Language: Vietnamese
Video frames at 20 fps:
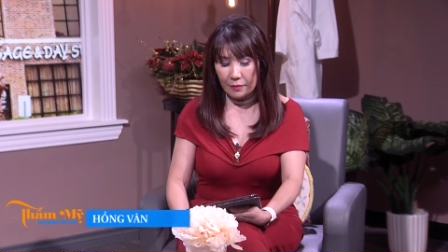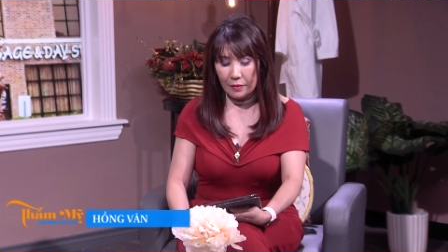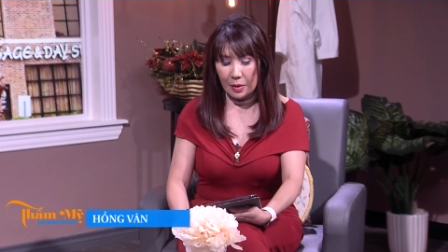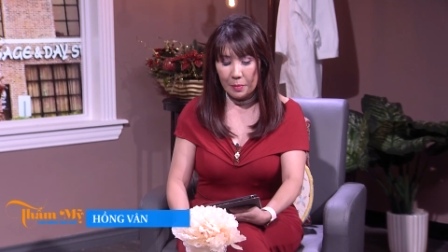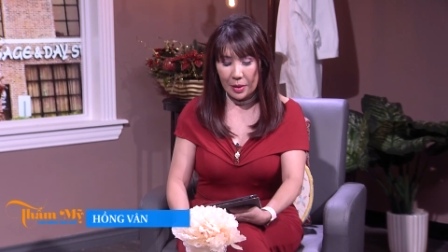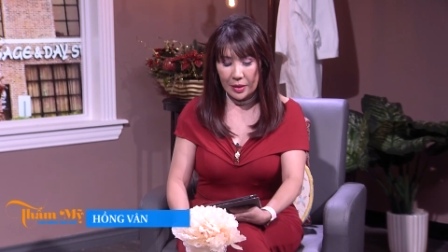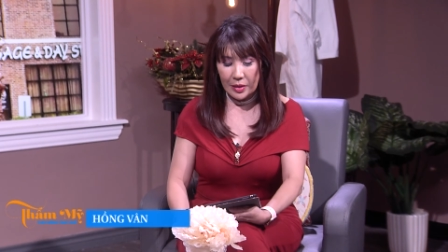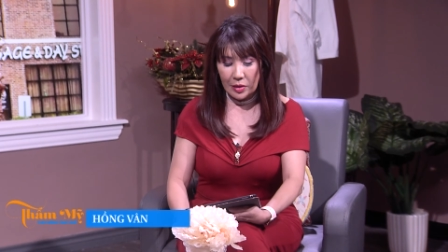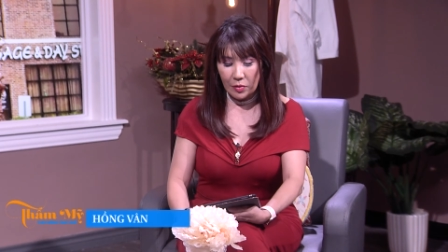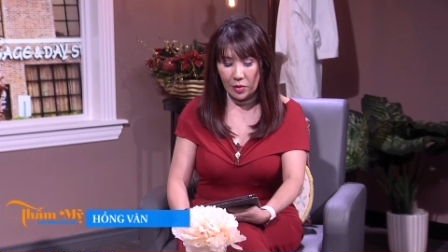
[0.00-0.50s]
và
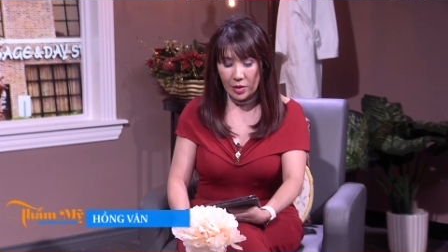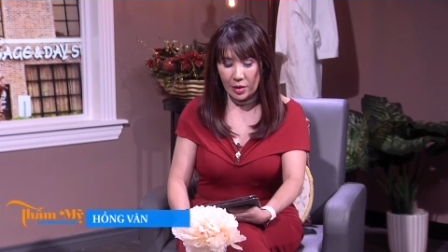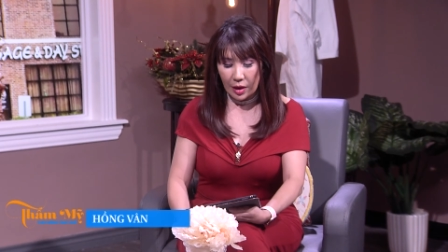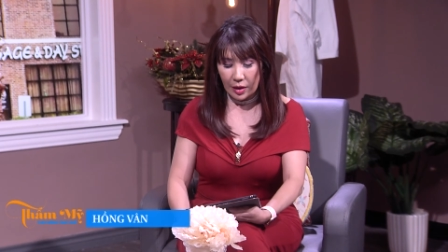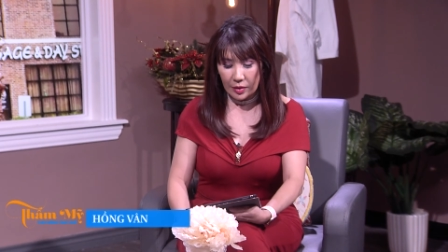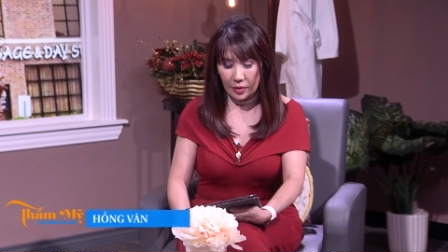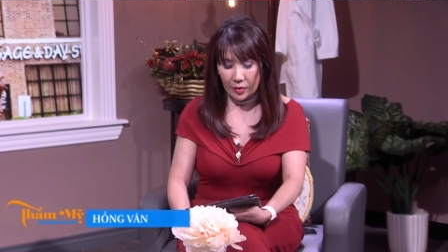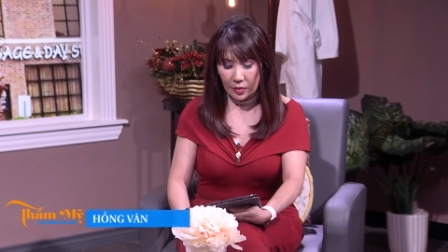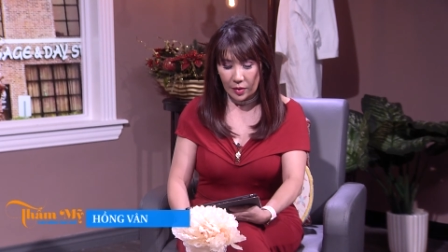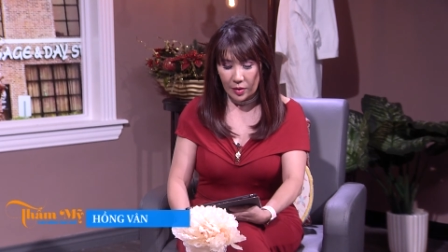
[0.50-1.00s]
bác sĩ có
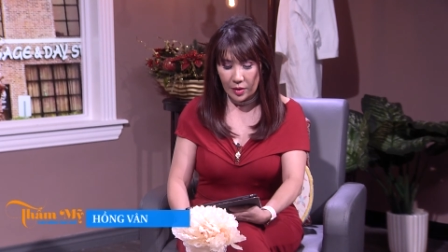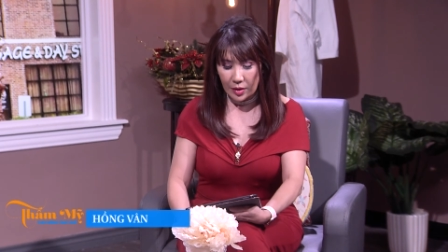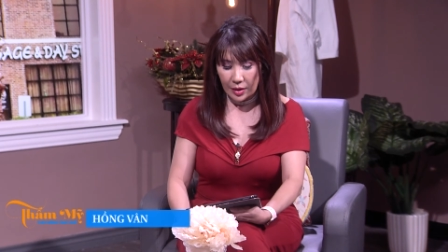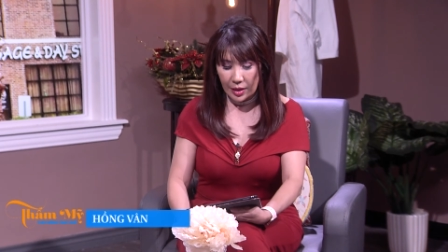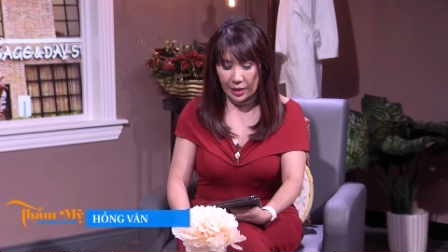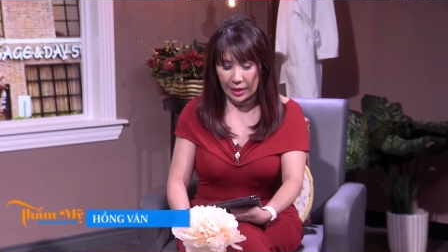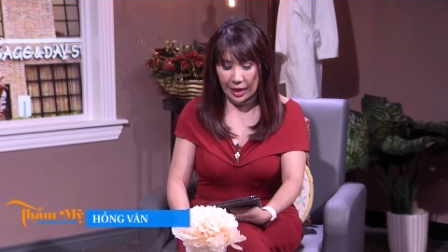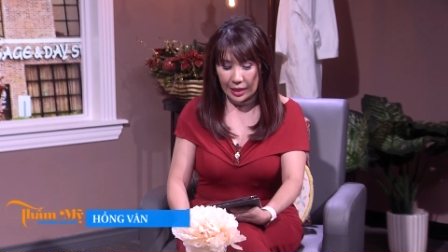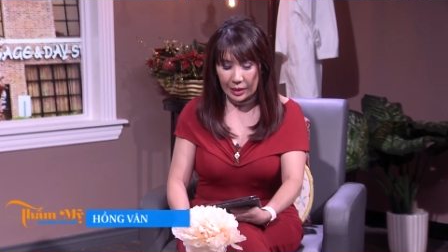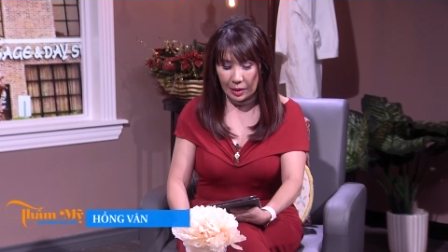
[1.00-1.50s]
nhận sửa những
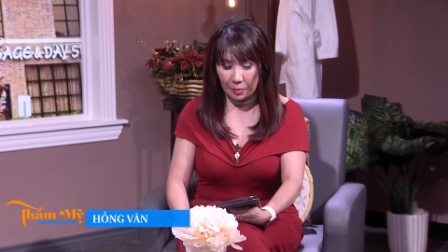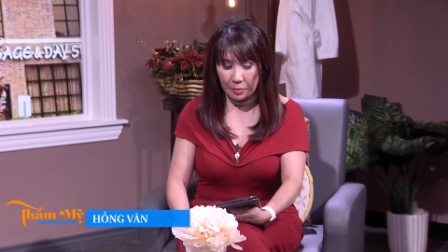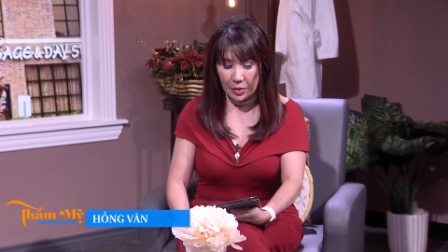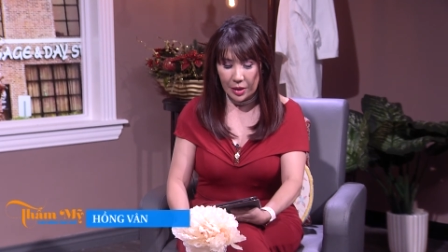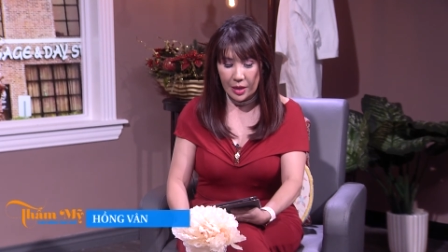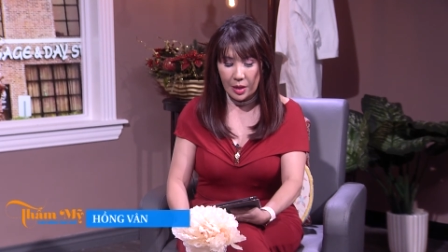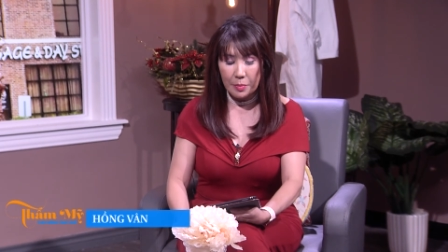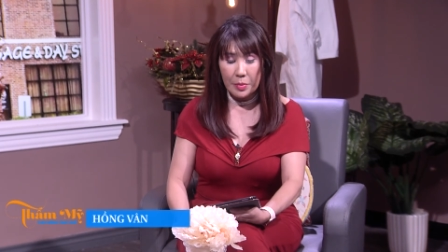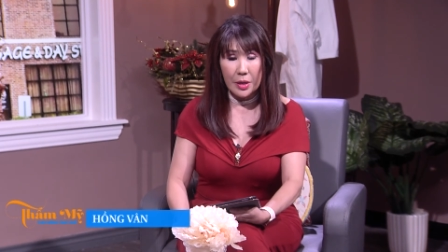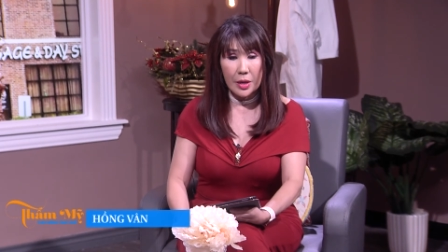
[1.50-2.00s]
cái ca thẩm
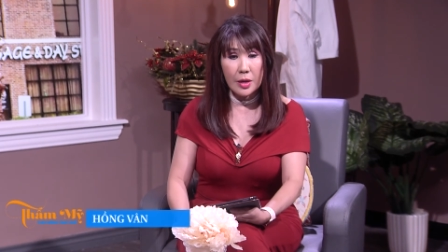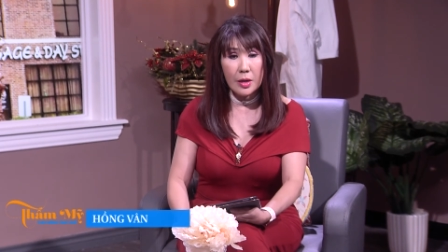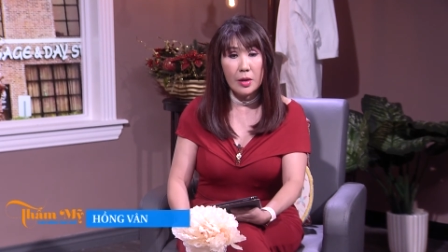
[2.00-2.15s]
mỹ đã bị